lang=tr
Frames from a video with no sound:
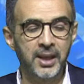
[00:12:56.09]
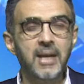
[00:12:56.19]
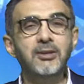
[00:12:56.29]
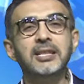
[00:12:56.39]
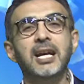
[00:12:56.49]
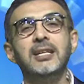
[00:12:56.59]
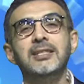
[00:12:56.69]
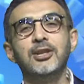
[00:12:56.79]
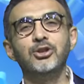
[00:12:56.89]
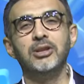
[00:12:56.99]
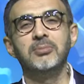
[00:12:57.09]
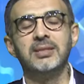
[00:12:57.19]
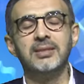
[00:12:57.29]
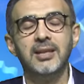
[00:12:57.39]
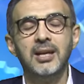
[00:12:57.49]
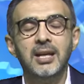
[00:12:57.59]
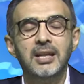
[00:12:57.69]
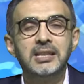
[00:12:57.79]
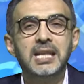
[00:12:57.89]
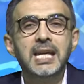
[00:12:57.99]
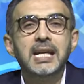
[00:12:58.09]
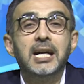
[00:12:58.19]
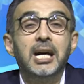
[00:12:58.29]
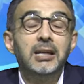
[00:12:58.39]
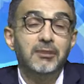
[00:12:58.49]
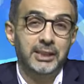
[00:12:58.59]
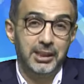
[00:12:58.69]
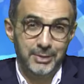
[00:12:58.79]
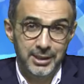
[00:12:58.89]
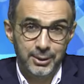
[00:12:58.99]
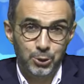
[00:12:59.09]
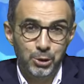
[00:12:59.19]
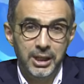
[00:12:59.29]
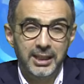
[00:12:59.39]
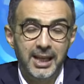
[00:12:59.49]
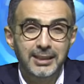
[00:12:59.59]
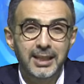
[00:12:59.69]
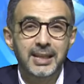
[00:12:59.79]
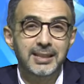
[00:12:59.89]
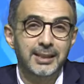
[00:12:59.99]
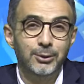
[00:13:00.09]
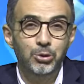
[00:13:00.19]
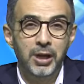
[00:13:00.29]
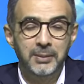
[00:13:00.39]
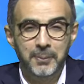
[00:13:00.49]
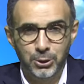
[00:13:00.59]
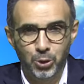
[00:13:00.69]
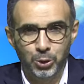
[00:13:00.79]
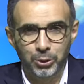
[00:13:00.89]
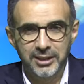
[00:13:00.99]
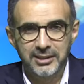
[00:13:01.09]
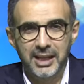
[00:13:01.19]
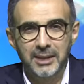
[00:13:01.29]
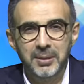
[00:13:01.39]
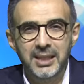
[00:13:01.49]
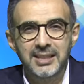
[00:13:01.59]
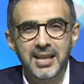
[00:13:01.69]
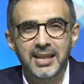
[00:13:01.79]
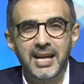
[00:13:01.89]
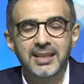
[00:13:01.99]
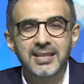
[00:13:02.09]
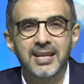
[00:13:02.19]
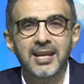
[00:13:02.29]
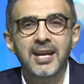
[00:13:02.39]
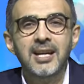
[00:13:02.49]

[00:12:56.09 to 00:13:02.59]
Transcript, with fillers: Evet değerli izleyicilerimiz, gerek ana vatanımız Türkiye'den gerekse de dünyanın pek çok noktasından beni izleyen herkese